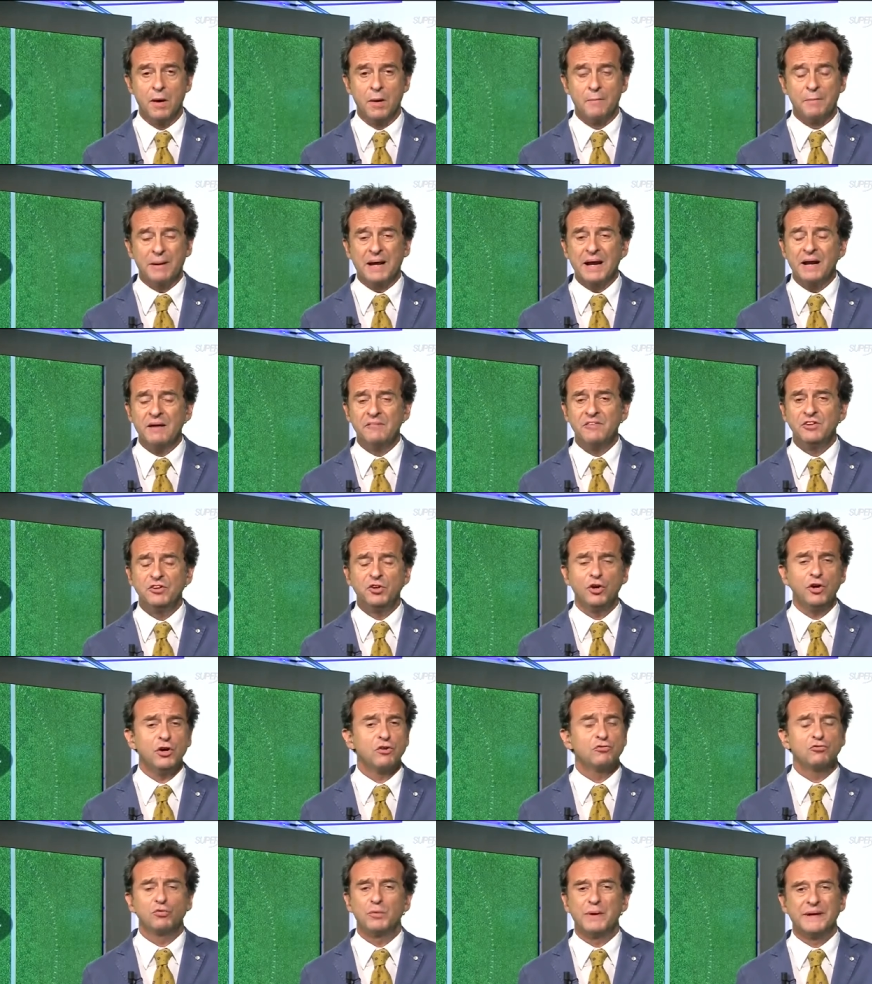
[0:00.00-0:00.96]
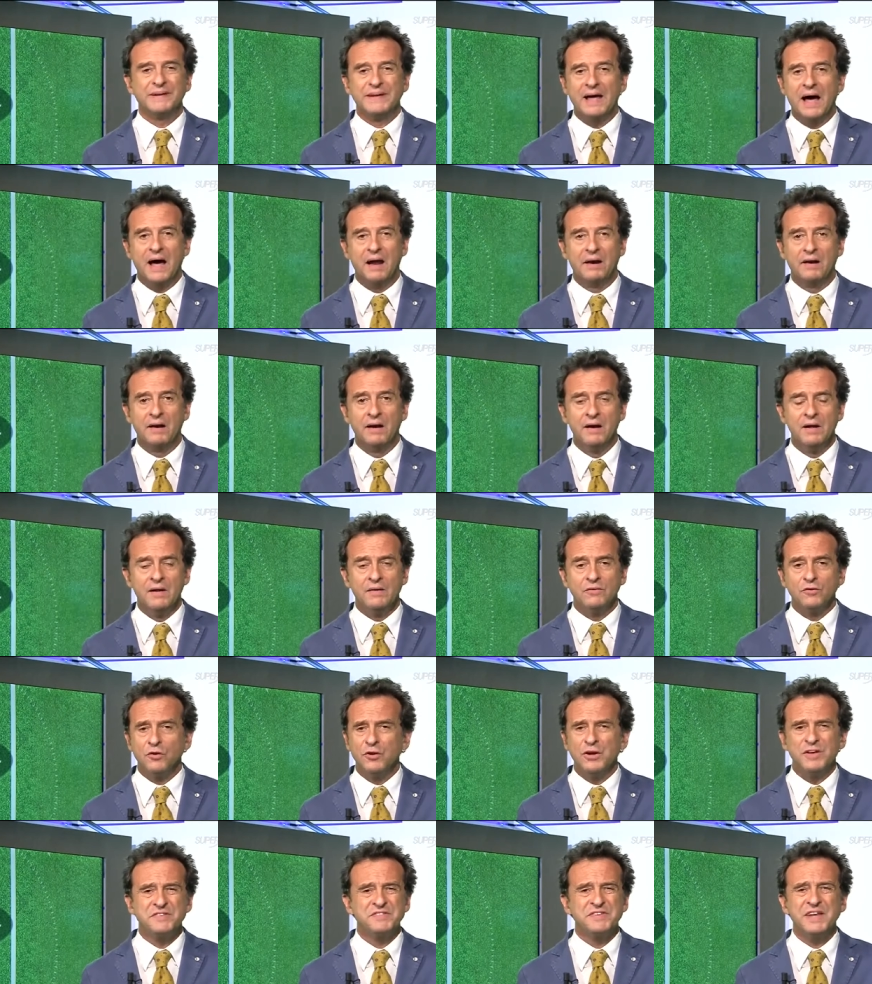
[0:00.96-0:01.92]
Perché la vittoria su Nadal
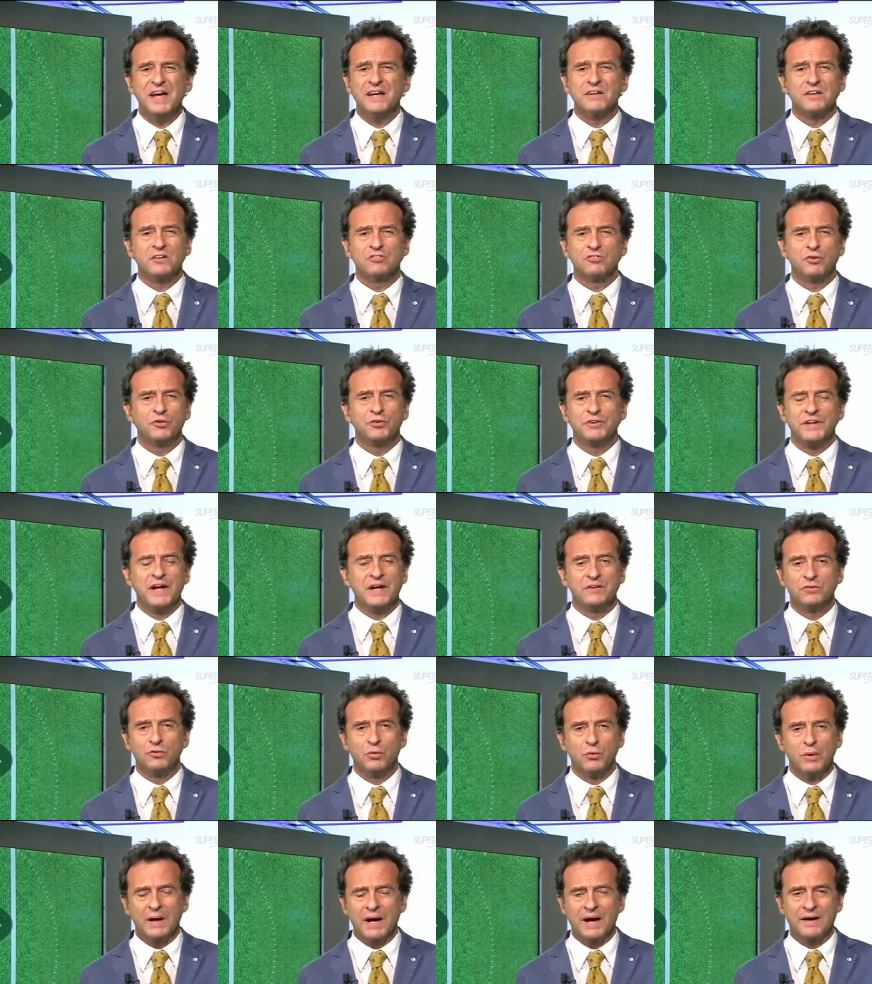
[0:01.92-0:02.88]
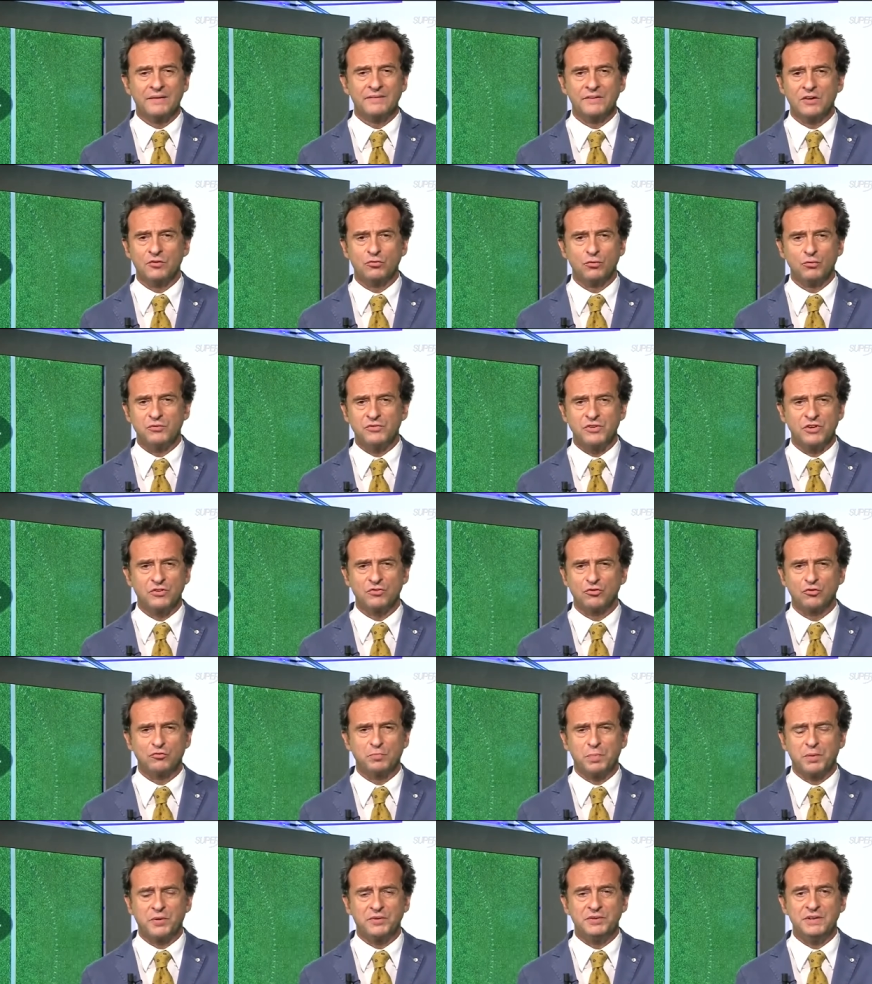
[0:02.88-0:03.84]
non è stata soltanto un grande successo
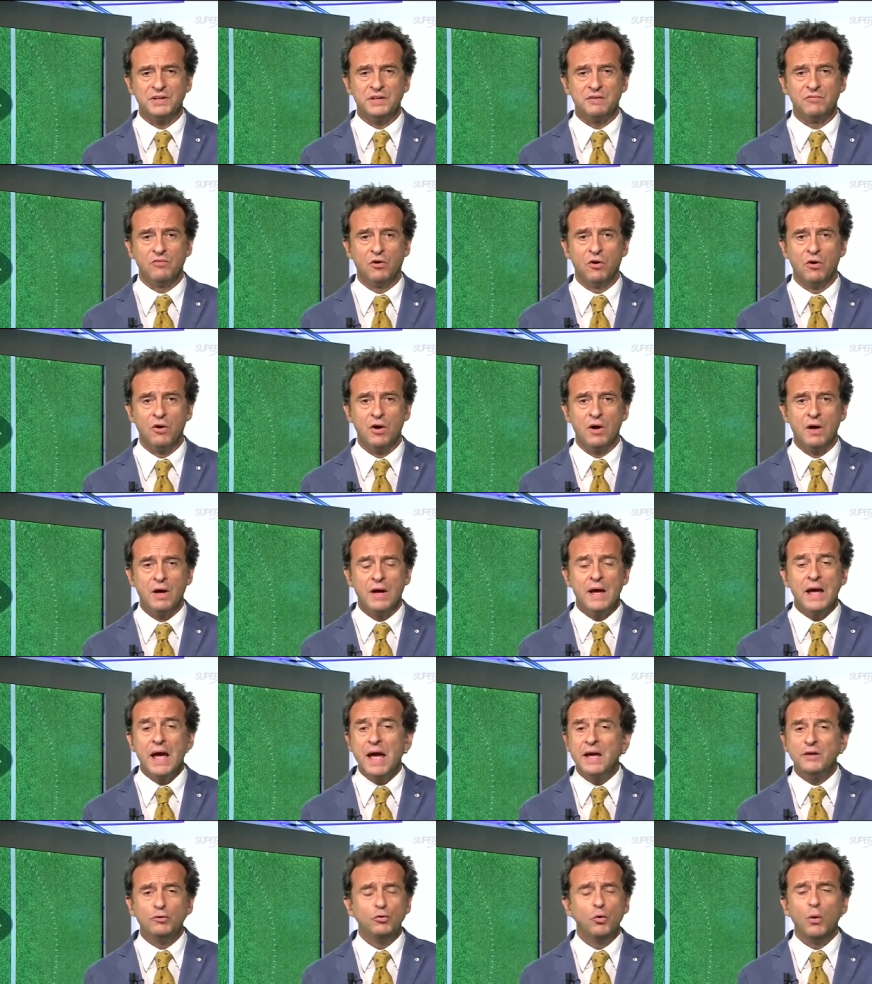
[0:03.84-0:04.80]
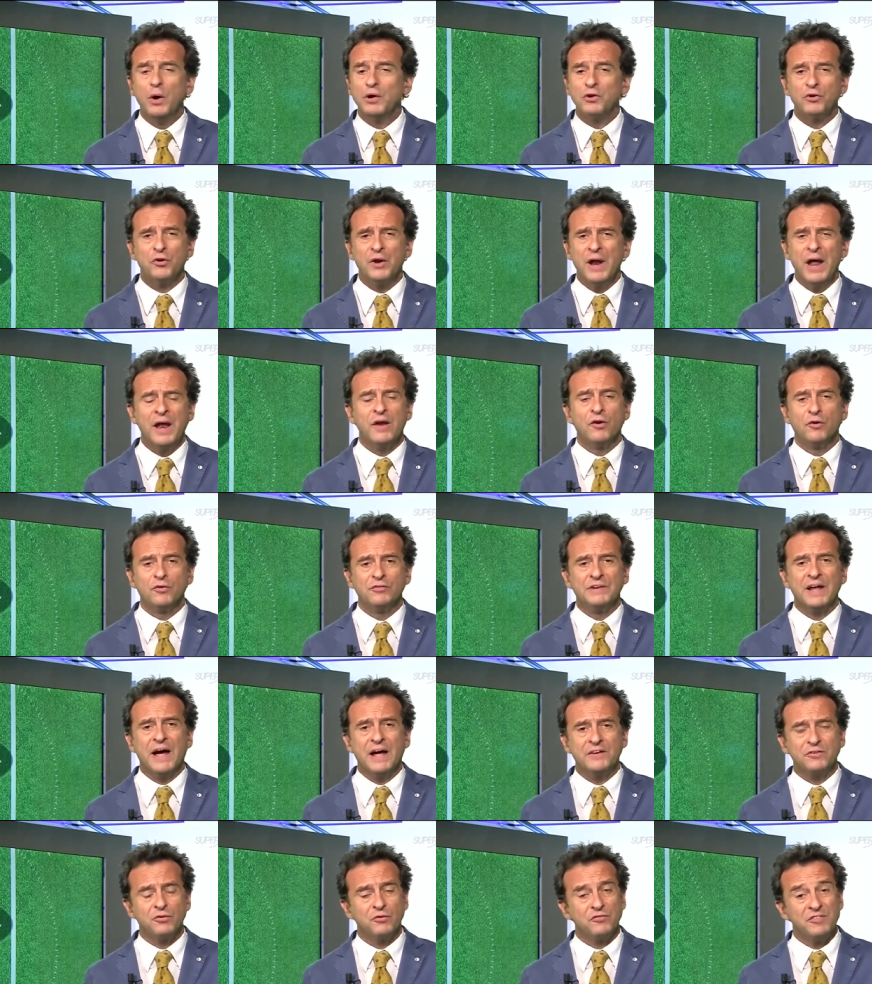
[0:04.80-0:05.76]
sportivo e i due non hanno
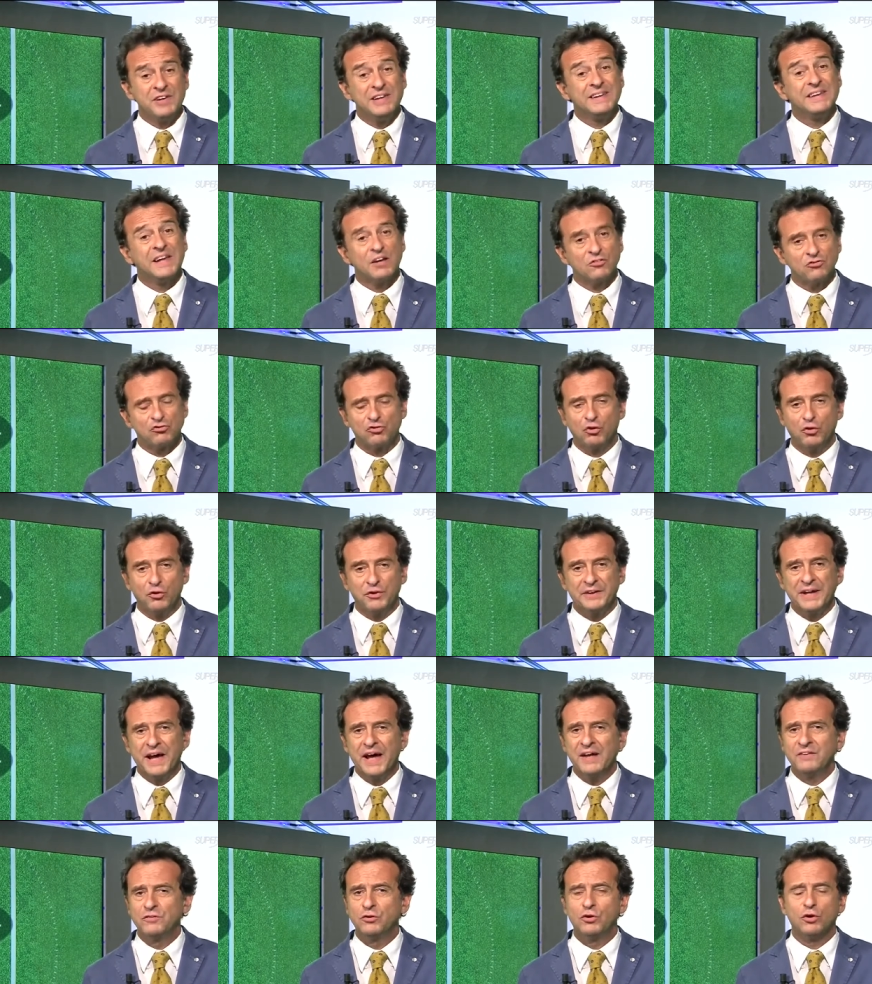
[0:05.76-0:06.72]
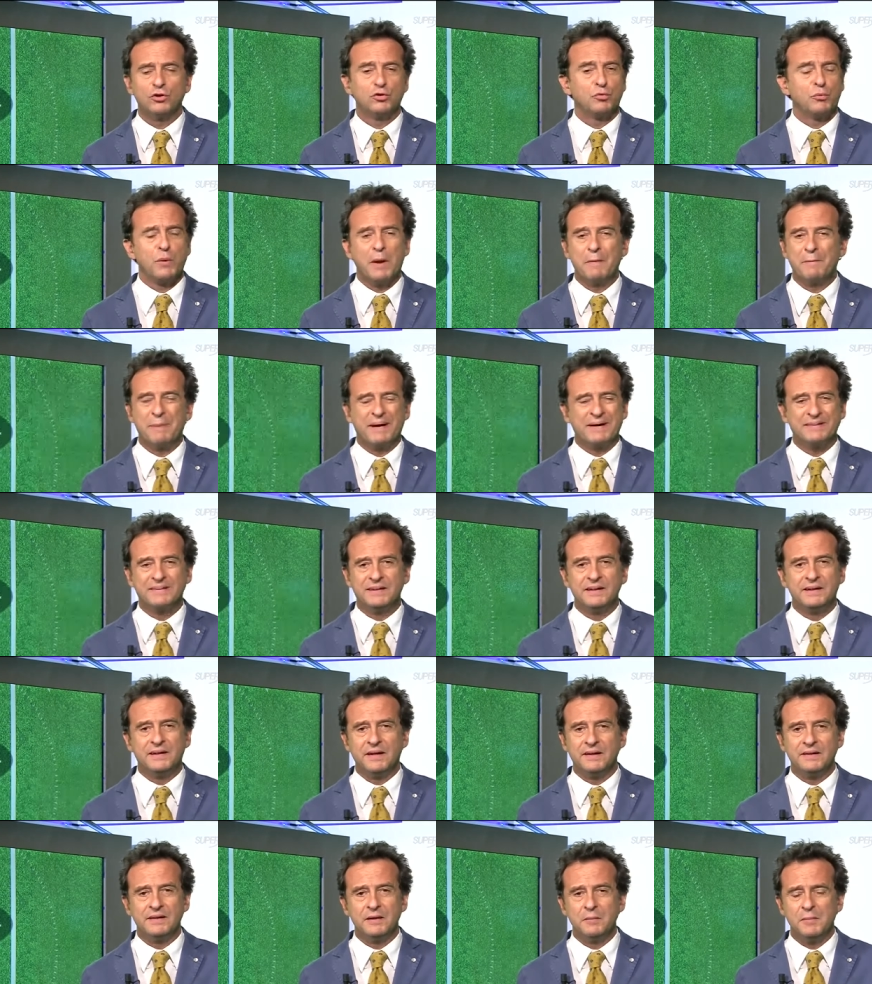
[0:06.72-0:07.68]
dato vita soltanto ad una
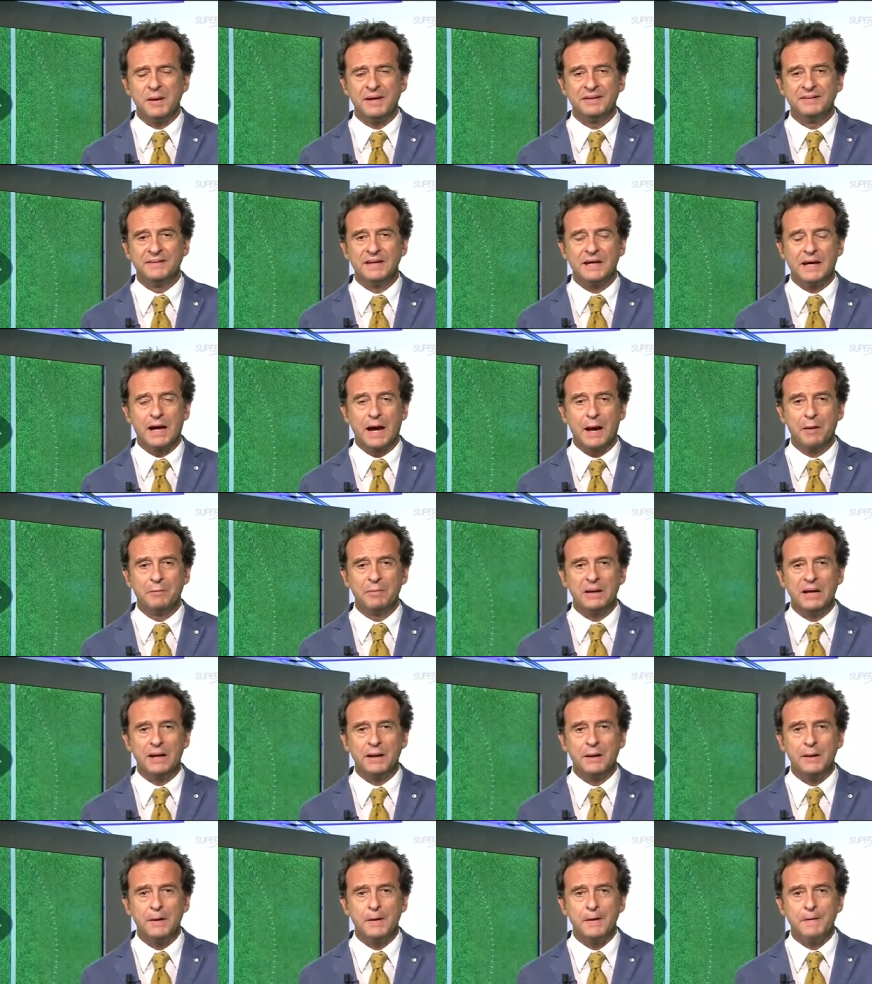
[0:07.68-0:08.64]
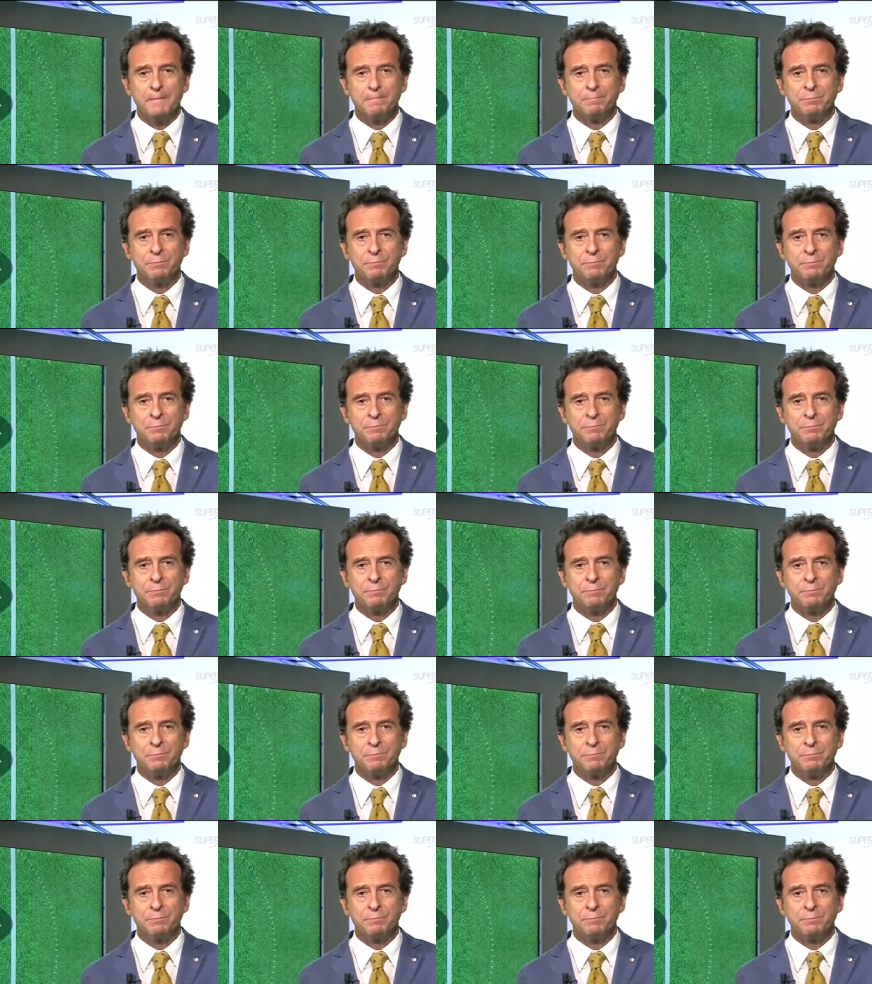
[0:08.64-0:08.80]
partita indimenticabile